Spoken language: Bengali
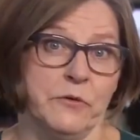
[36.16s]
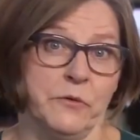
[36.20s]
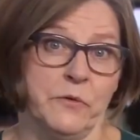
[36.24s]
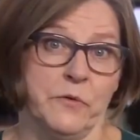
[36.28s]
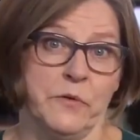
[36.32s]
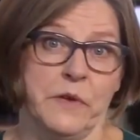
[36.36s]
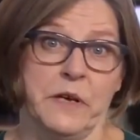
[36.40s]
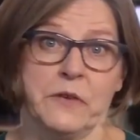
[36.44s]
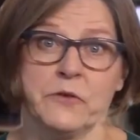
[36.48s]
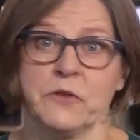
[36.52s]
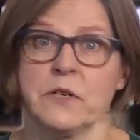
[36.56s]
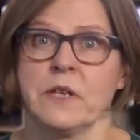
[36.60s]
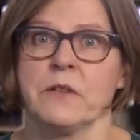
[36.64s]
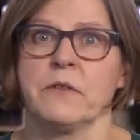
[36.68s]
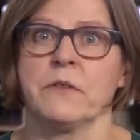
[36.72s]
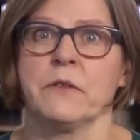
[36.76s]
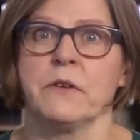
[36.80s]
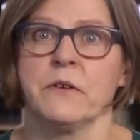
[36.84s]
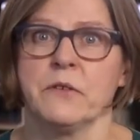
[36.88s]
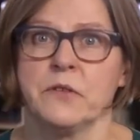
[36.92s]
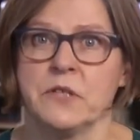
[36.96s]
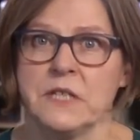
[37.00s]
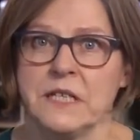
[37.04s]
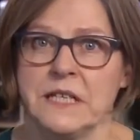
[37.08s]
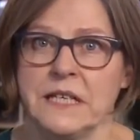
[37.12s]
হেইডি
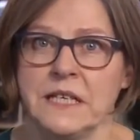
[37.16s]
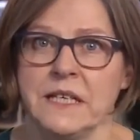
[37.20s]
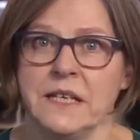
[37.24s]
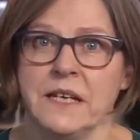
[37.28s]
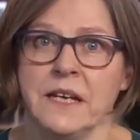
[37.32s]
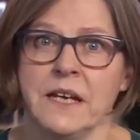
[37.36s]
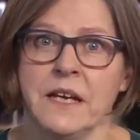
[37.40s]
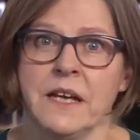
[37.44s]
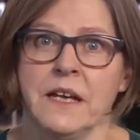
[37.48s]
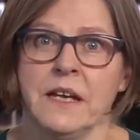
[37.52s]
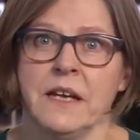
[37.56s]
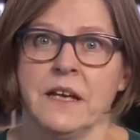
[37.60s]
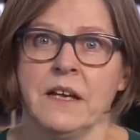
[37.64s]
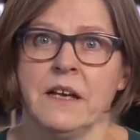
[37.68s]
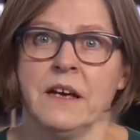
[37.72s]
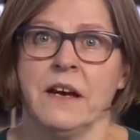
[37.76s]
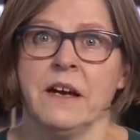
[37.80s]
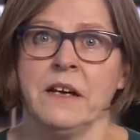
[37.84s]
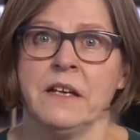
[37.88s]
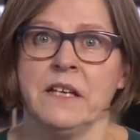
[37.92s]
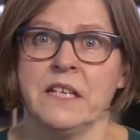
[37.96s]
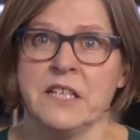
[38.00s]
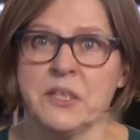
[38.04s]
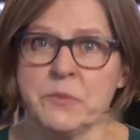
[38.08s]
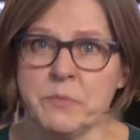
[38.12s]
হাউটোলা উপস্থিত
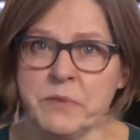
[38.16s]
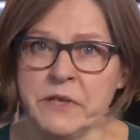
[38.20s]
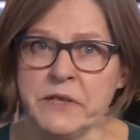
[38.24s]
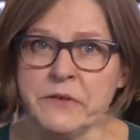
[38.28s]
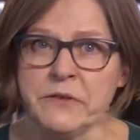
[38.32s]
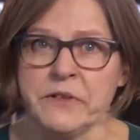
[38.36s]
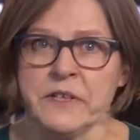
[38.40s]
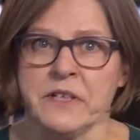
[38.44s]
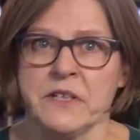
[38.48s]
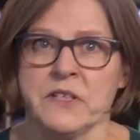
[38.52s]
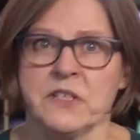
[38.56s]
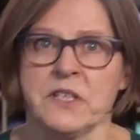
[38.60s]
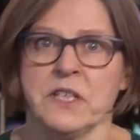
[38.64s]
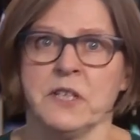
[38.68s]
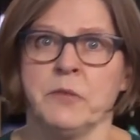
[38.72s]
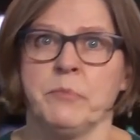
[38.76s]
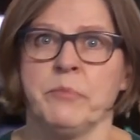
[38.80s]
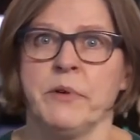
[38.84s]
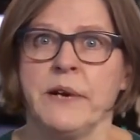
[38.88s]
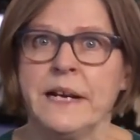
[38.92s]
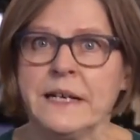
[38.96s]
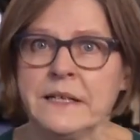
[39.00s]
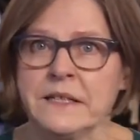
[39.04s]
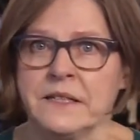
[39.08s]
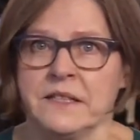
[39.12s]
ছিলেন
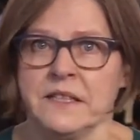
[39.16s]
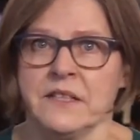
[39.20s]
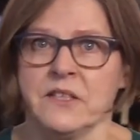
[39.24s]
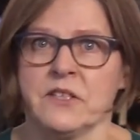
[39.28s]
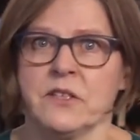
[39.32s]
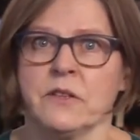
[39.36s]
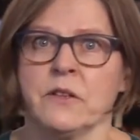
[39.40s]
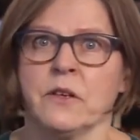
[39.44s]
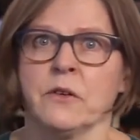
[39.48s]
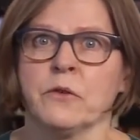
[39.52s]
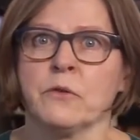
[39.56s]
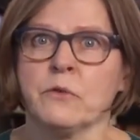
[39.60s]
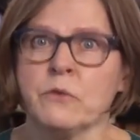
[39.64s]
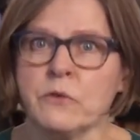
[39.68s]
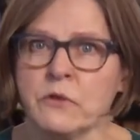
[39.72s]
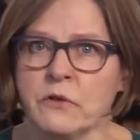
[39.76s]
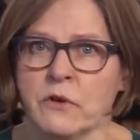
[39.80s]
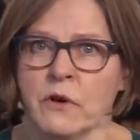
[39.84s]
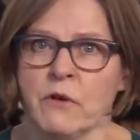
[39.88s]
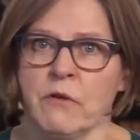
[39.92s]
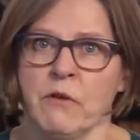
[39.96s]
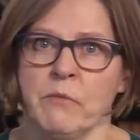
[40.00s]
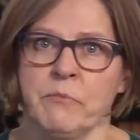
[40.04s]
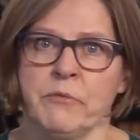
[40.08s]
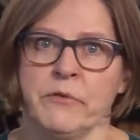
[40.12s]
ইউ বাজারে
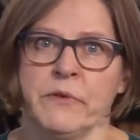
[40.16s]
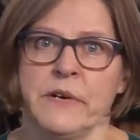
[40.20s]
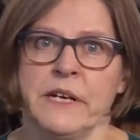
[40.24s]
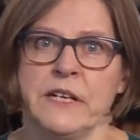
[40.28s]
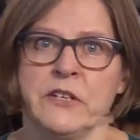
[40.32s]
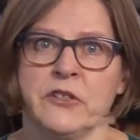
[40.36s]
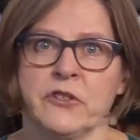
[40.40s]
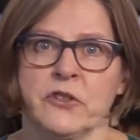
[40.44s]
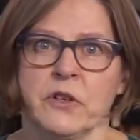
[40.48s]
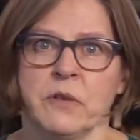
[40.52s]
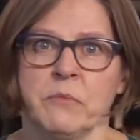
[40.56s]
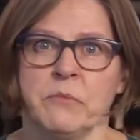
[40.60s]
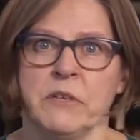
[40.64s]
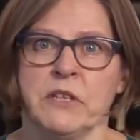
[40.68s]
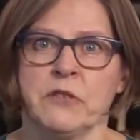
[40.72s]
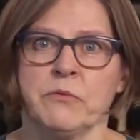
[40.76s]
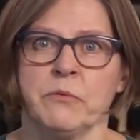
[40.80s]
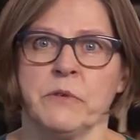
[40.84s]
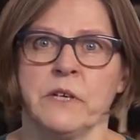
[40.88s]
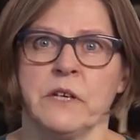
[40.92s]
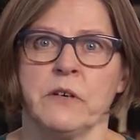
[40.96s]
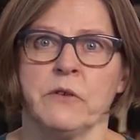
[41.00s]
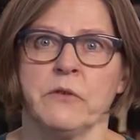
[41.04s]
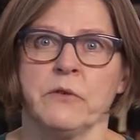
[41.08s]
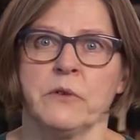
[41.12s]
বাংলাদেশে মোট রপ্তানির
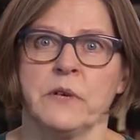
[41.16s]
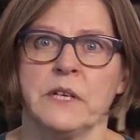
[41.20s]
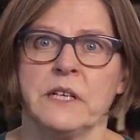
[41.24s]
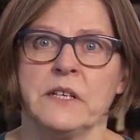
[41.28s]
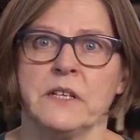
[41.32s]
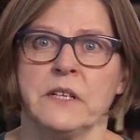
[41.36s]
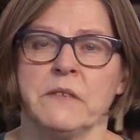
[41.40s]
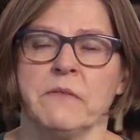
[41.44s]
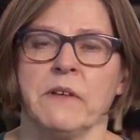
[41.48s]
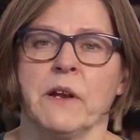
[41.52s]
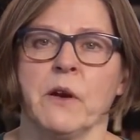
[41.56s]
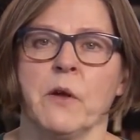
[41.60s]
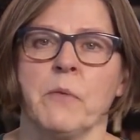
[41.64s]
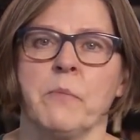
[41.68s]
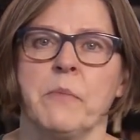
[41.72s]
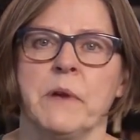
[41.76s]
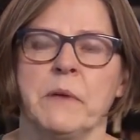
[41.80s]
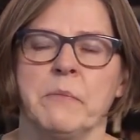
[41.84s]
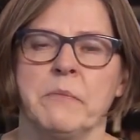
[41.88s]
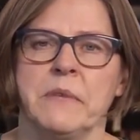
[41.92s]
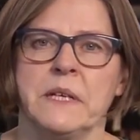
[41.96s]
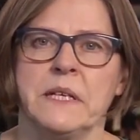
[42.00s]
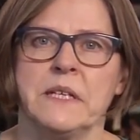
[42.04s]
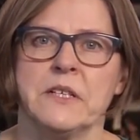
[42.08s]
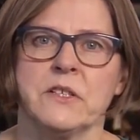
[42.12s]
আশি শতাংশই তৈরি
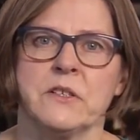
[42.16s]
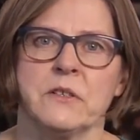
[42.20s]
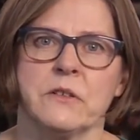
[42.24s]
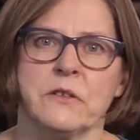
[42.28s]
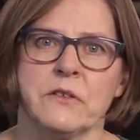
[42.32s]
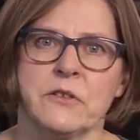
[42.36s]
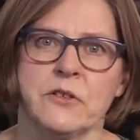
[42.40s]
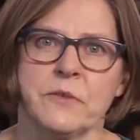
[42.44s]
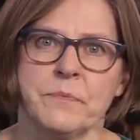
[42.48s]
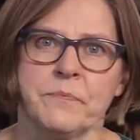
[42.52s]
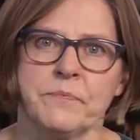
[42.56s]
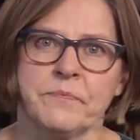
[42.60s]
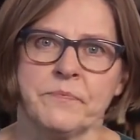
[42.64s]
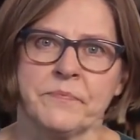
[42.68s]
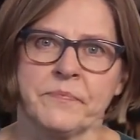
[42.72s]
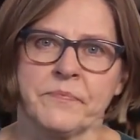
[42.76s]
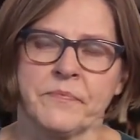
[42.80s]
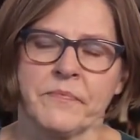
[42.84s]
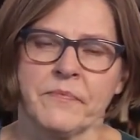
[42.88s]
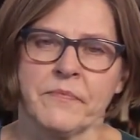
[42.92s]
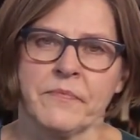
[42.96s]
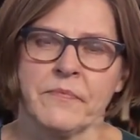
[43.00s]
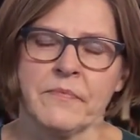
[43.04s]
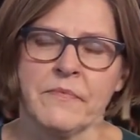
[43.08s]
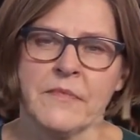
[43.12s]
পোশাক উল্লেখ
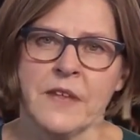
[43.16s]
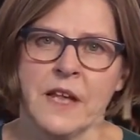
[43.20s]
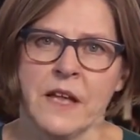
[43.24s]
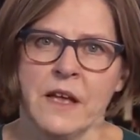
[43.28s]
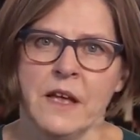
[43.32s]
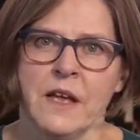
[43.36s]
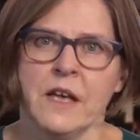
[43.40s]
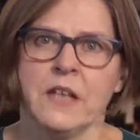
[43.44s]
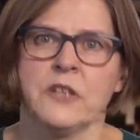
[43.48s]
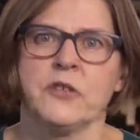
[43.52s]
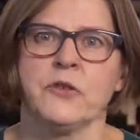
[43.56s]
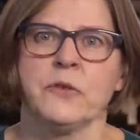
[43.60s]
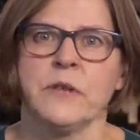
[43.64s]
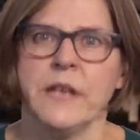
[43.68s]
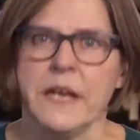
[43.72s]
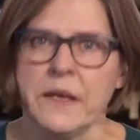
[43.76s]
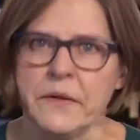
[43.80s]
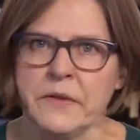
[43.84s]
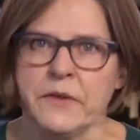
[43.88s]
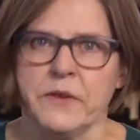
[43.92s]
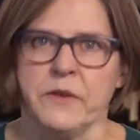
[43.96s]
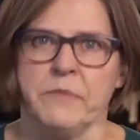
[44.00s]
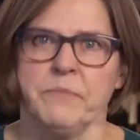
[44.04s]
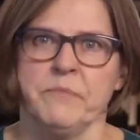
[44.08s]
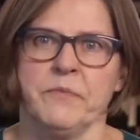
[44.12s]
করে
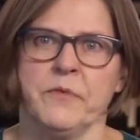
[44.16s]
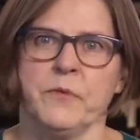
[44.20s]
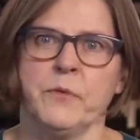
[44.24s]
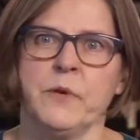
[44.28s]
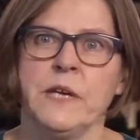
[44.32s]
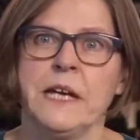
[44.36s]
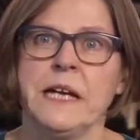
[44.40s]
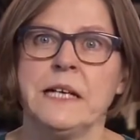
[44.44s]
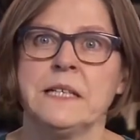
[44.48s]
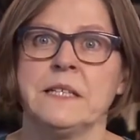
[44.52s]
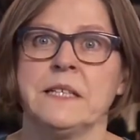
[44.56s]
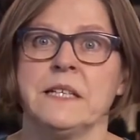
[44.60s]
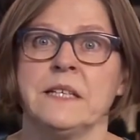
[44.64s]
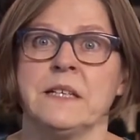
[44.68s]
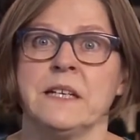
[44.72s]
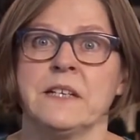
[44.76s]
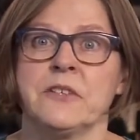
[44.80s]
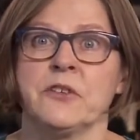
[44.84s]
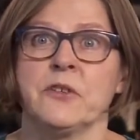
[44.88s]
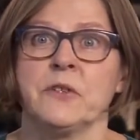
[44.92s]
ম্যাক্সিমিলা ক্রা বলেন